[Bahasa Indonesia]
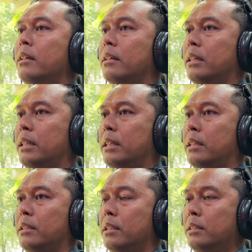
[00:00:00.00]

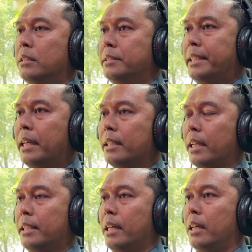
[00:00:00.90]
Uh, jika
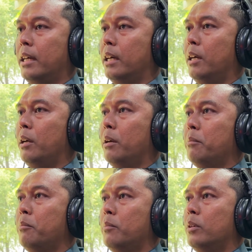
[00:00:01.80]
kita
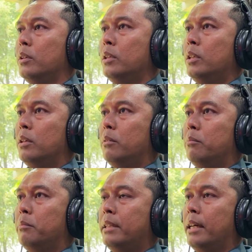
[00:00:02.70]

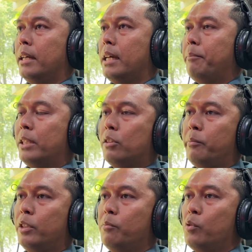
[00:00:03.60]
menangkap atau
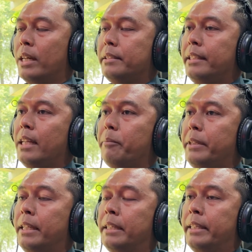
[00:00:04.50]
menemukan tindak
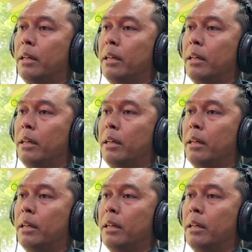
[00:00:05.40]
pidana